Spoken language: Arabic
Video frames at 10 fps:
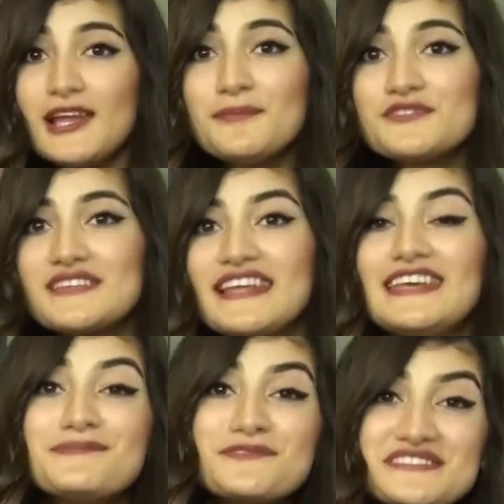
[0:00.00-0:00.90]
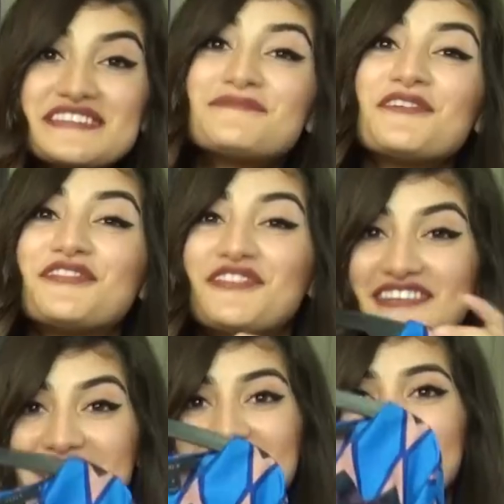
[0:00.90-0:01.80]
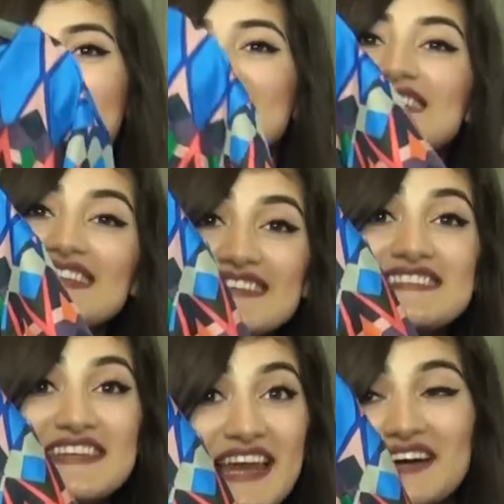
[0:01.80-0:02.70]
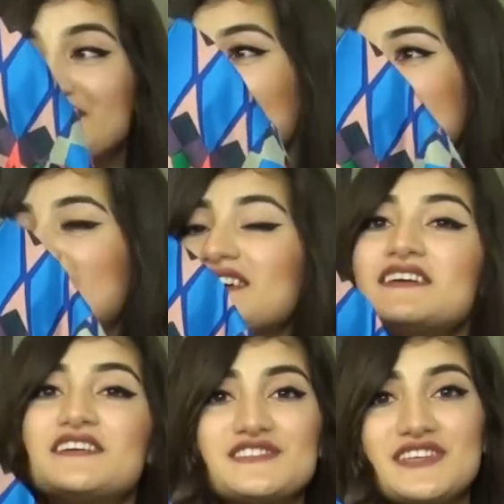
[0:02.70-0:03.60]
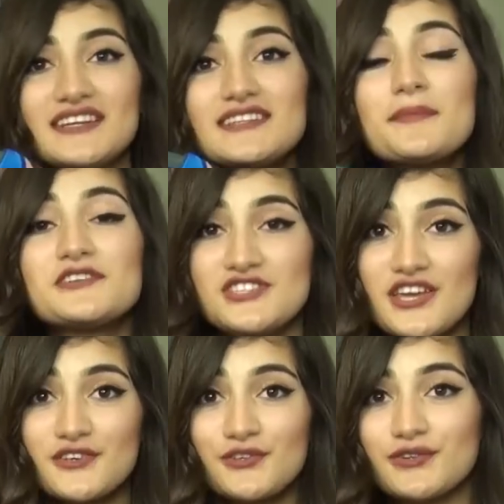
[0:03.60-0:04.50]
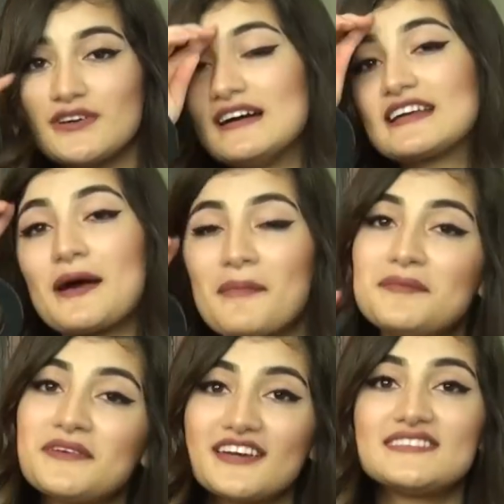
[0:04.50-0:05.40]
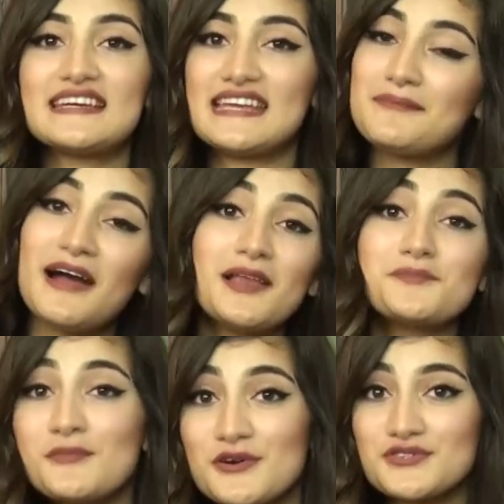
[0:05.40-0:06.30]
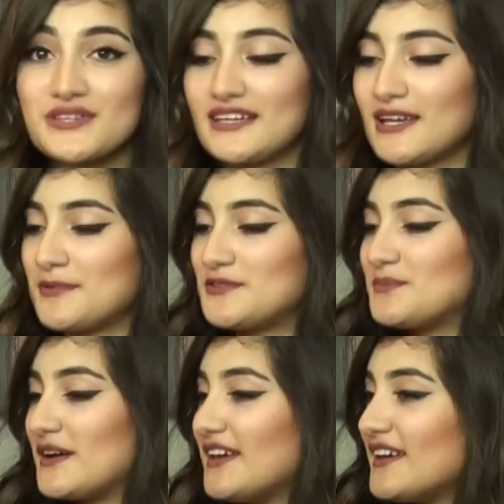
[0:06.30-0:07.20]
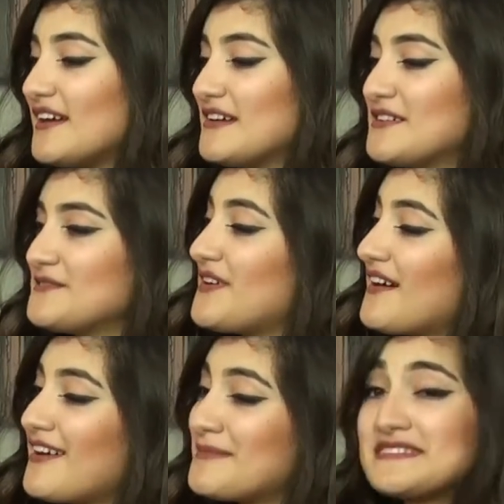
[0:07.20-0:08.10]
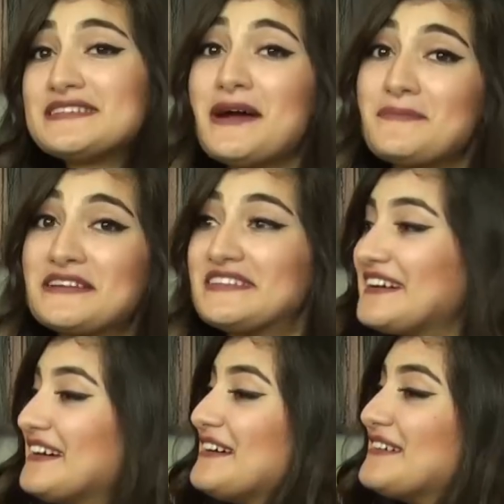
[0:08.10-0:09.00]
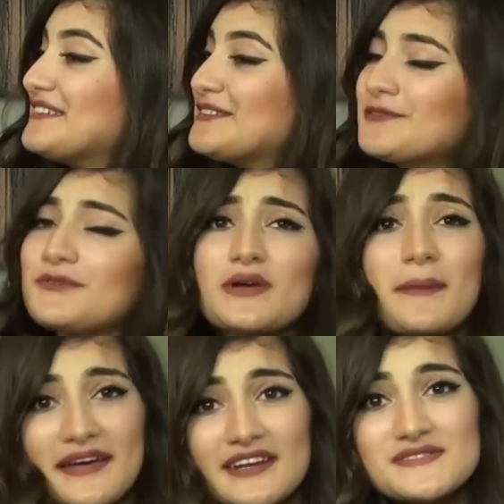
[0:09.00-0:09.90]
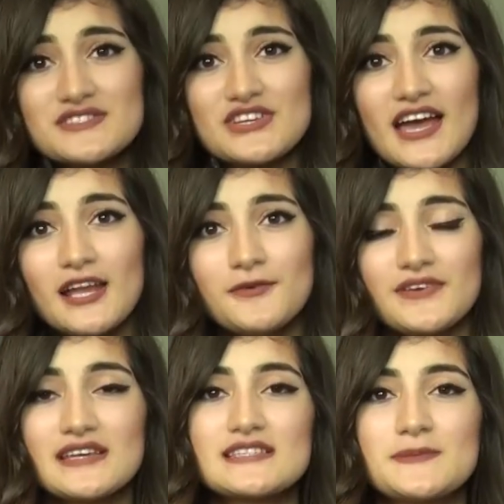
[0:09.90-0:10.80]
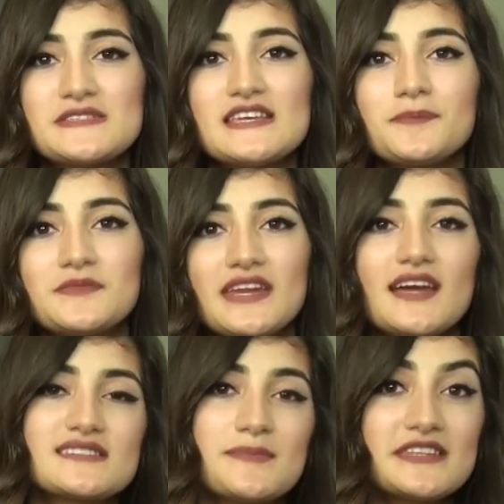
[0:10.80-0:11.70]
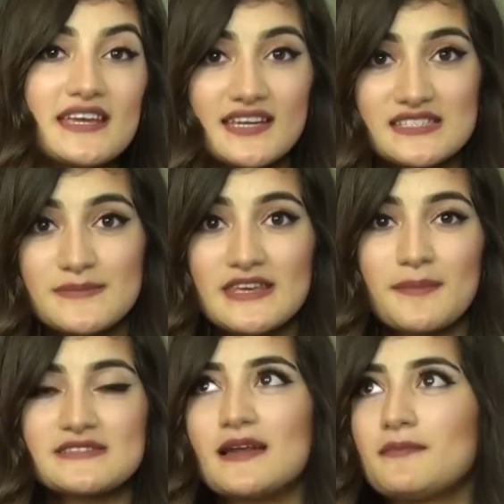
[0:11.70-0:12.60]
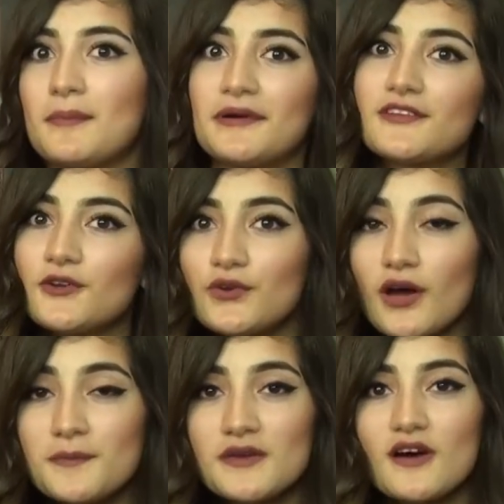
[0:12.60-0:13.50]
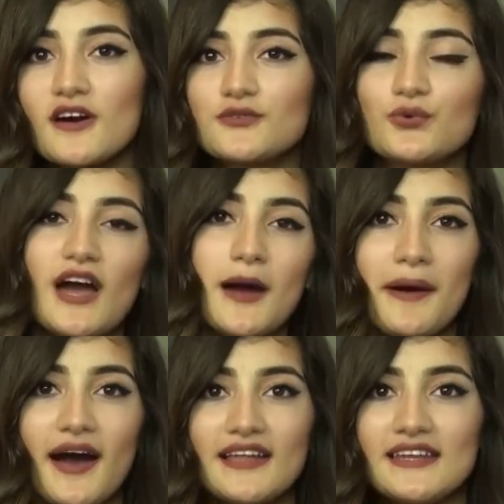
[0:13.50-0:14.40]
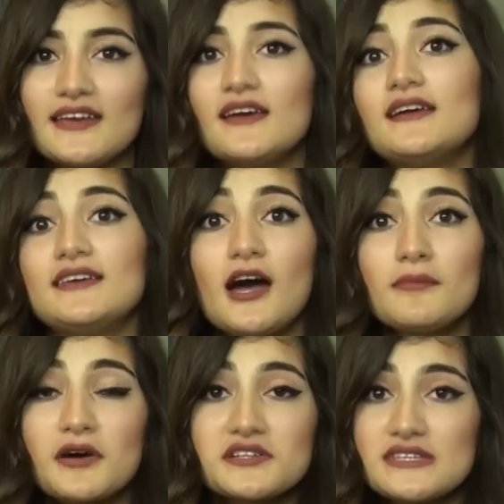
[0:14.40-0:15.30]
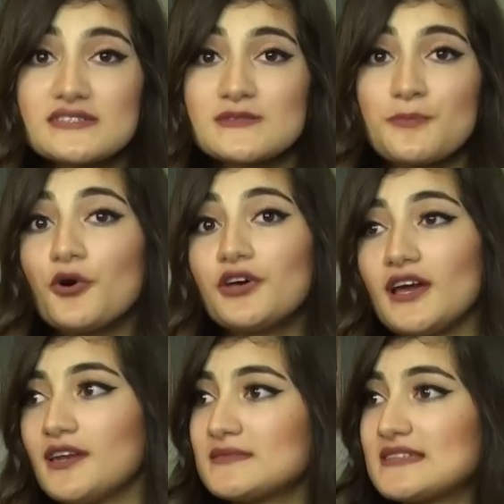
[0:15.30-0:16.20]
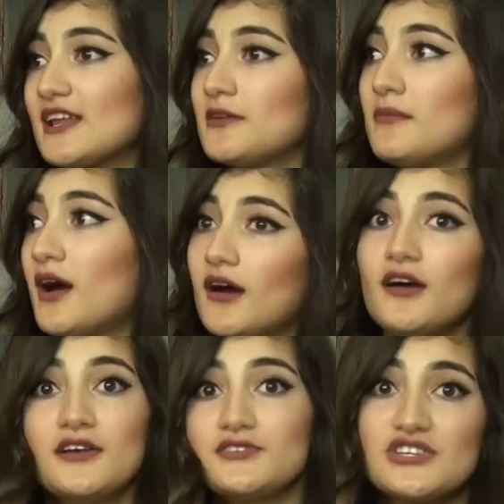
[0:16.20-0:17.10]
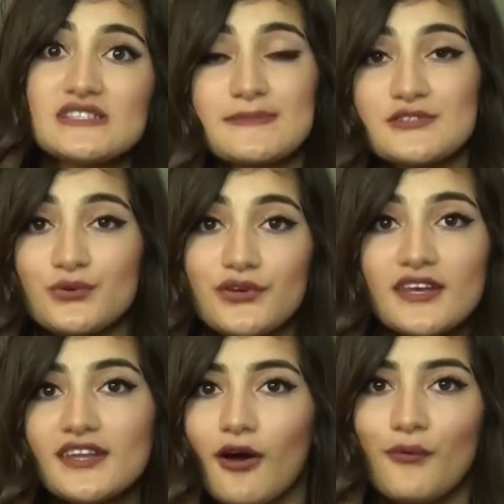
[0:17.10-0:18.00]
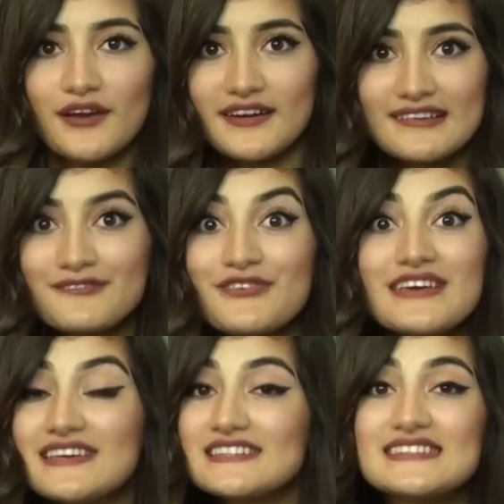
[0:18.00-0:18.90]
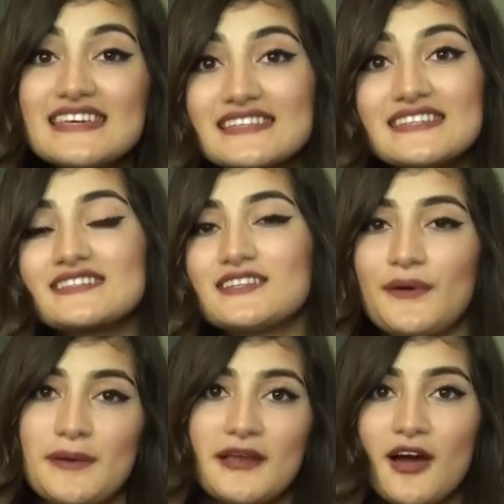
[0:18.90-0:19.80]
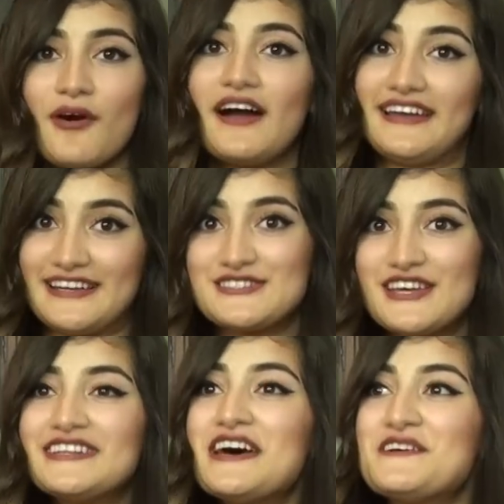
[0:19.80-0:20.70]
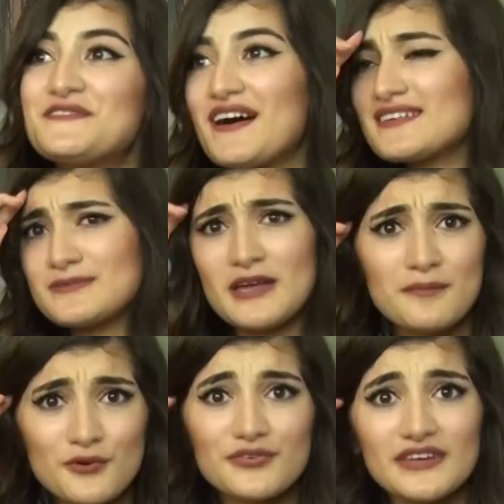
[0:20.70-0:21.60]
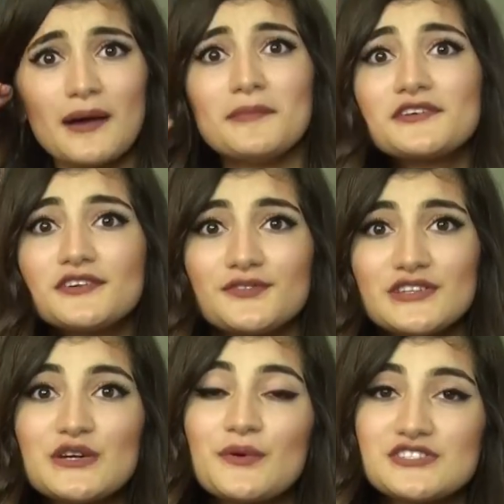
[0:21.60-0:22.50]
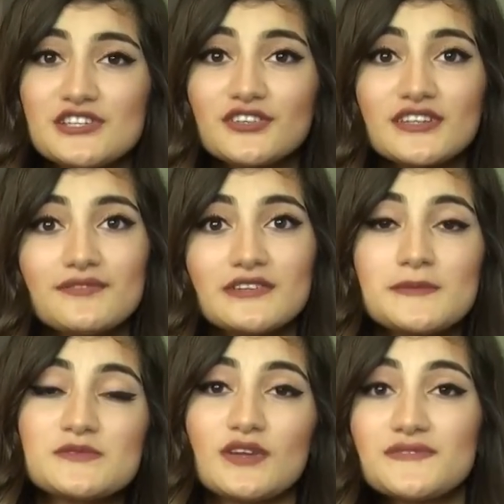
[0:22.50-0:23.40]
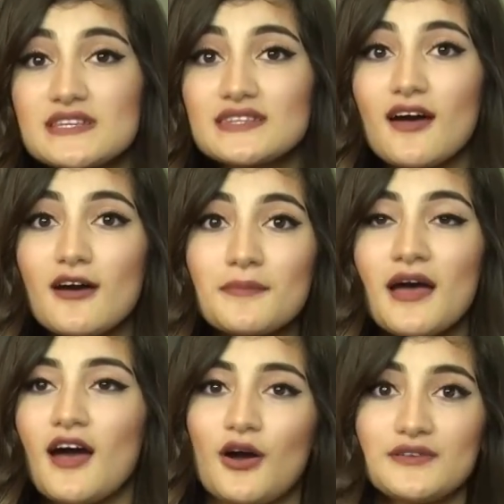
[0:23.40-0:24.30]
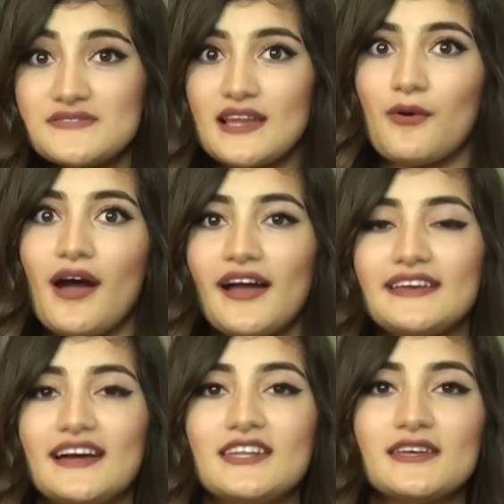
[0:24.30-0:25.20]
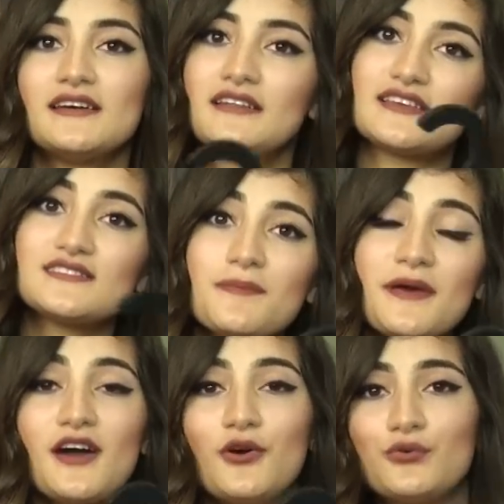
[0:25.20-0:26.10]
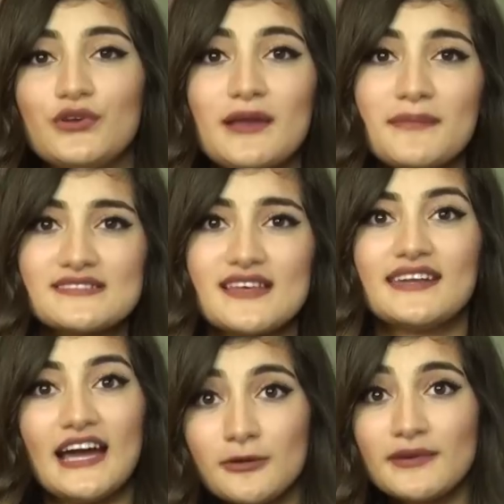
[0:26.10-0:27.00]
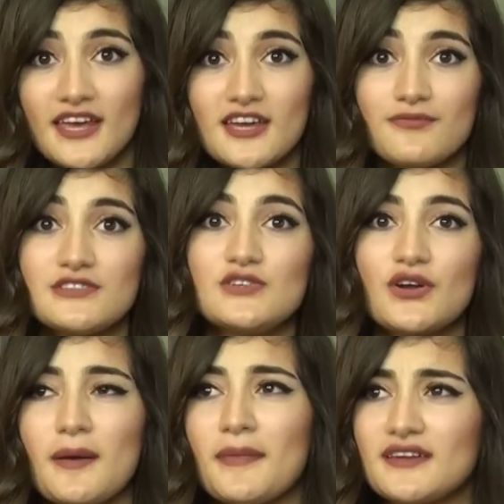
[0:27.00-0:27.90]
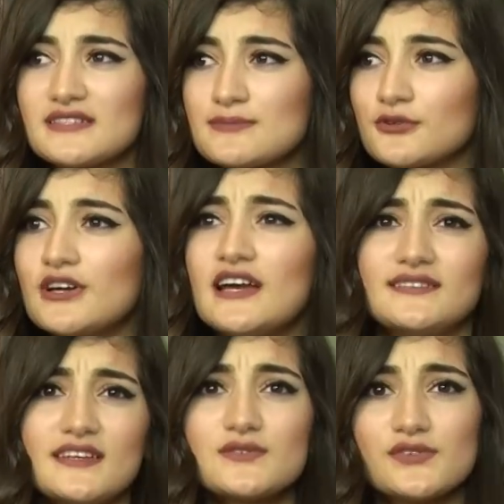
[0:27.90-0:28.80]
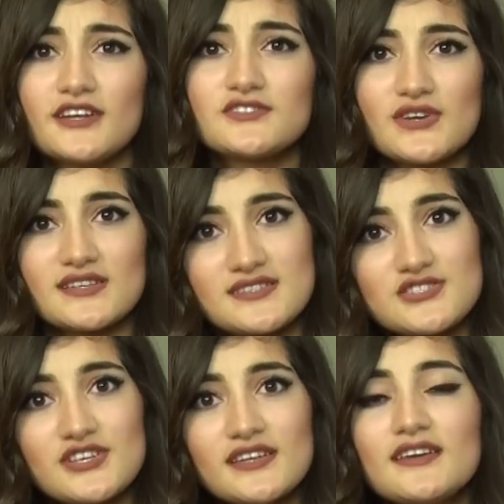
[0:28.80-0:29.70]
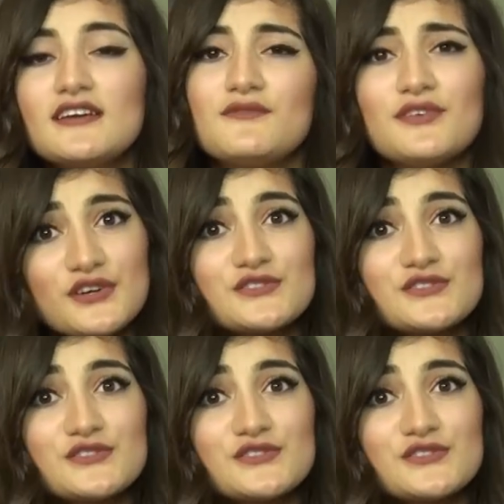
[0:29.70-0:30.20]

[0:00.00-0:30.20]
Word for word: هاي البلوزة اللي هي بلوزتي المفضلة كثير كثير كثير حبيتها اشتريتها من جي كرو كمان مرة ثانية هالمحل مو موجود عنا بدبي فبس كثير حبيتها وكمان نفس الشيء هاي فيك تلبسيها بطريقه اذا بدك رسميه مثلا مع بنطلون ابيض وكعب عالي يا اما كثير سبور يعني مثلا مع جينز مشوقين او يعني فيكي كثير كثير تنوعي بالاواعي عن جد فاذا بتحبوا فيني اعمل لكم فيديو ورجيكم كيف تلبسوا نفس الطقم او نفس الاواعي يعني للصبح وللمساء انا عامله هيك فيديو كمان اسمه دي تو نايت ترانزيشن فيكم